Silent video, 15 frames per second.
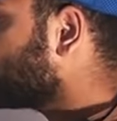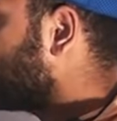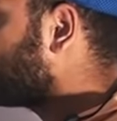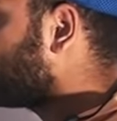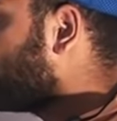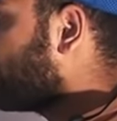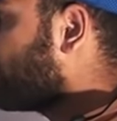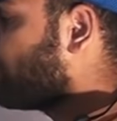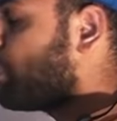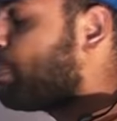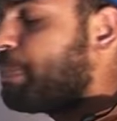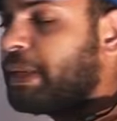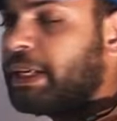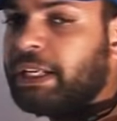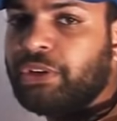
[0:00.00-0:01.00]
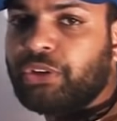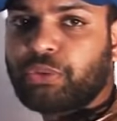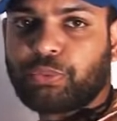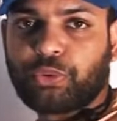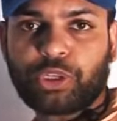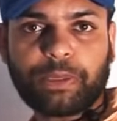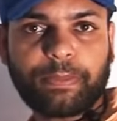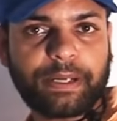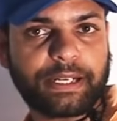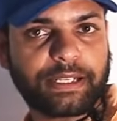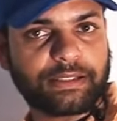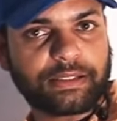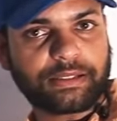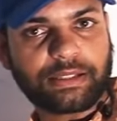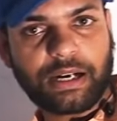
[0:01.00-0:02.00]
सोल्स रहेगा वो पीली और भूरी मिट्टी
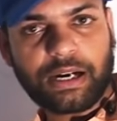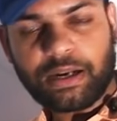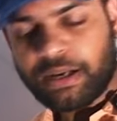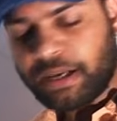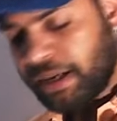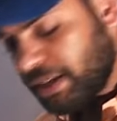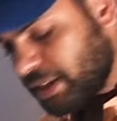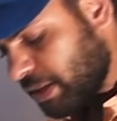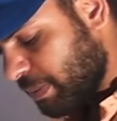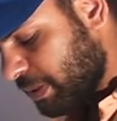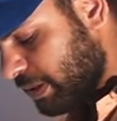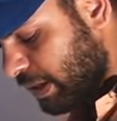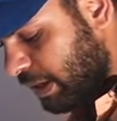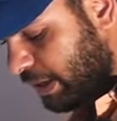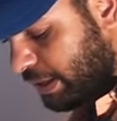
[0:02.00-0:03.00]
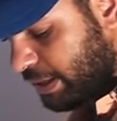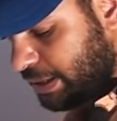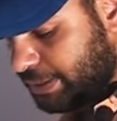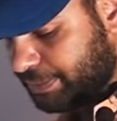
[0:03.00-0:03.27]
से इसका संबंध रहेगा